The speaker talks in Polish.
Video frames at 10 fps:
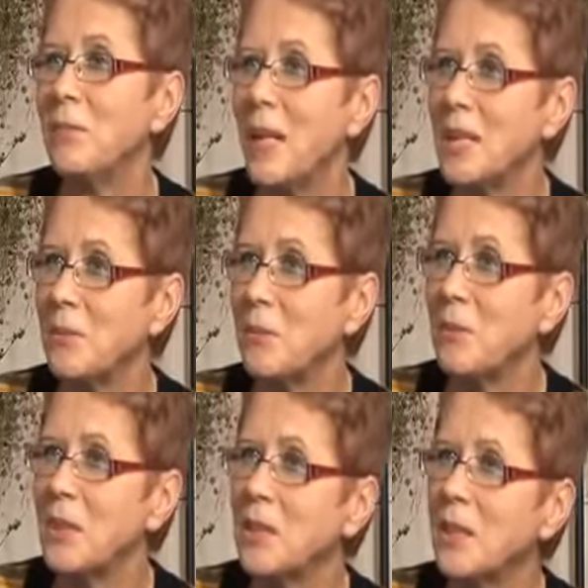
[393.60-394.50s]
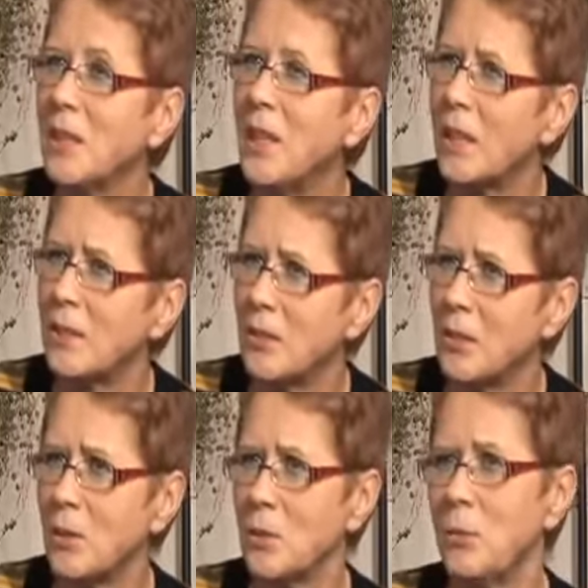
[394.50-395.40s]
Państwo musicie jedno
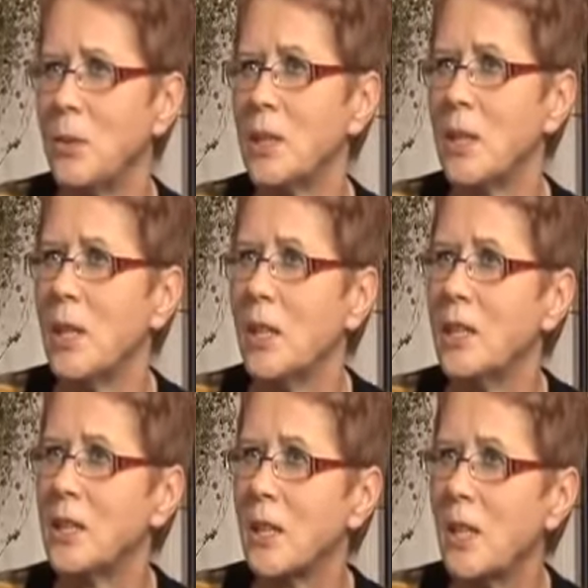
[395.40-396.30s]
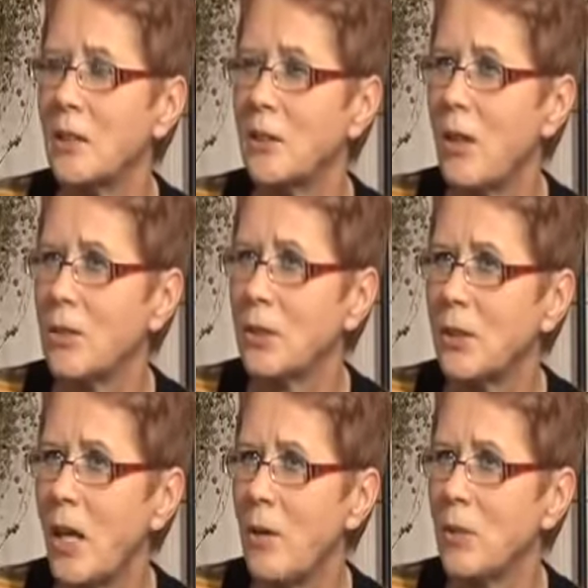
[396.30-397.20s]
zrozumieć, że to,
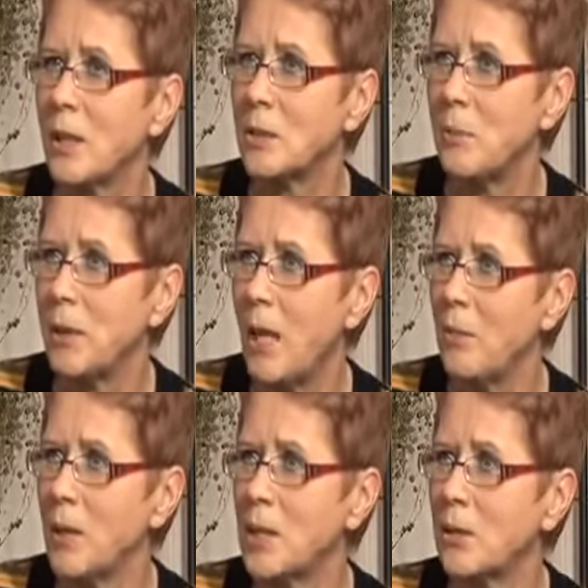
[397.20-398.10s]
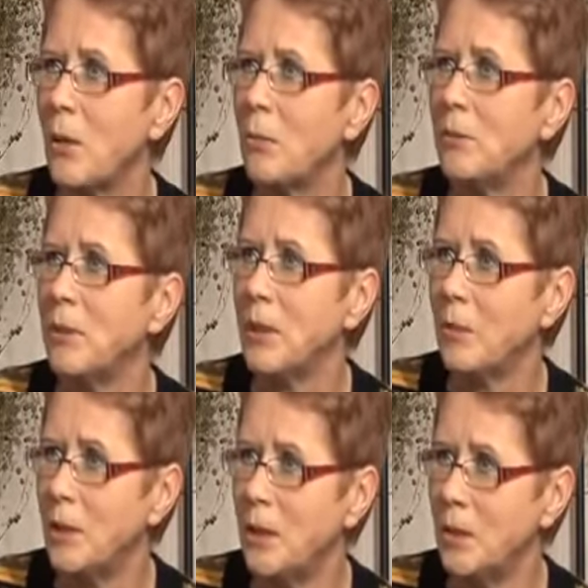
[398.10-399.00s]
co nauka zbadała, że to ma
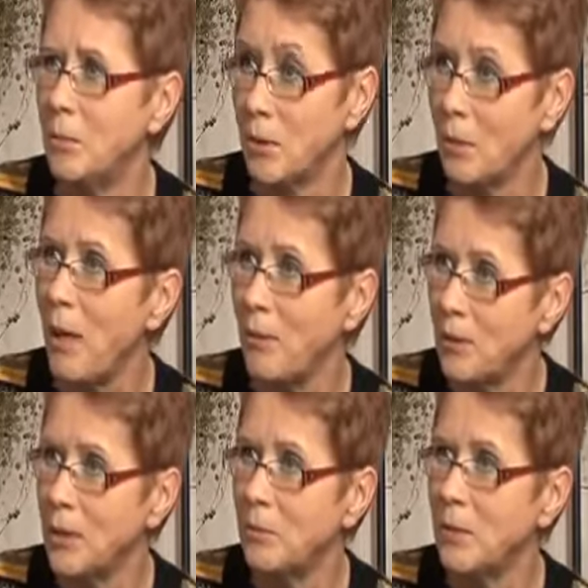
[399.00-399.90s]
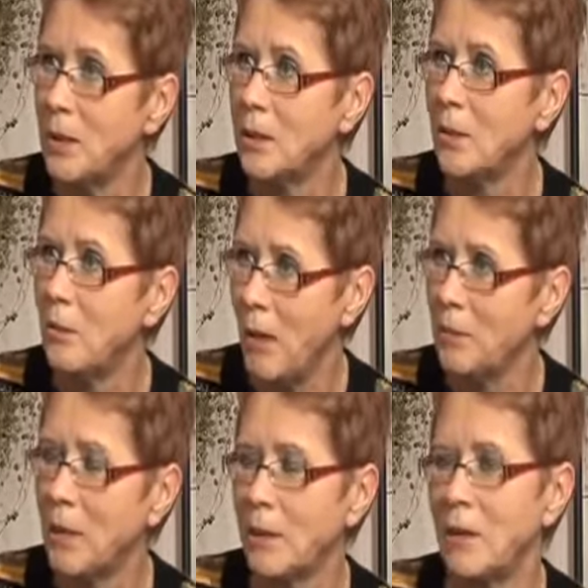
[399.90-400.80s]
witaminy, bo to ma witaminy, to ma
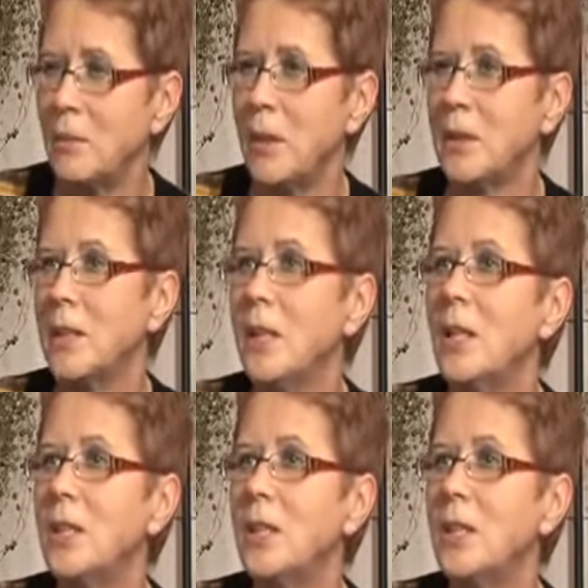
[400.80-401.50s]
mikroelementy,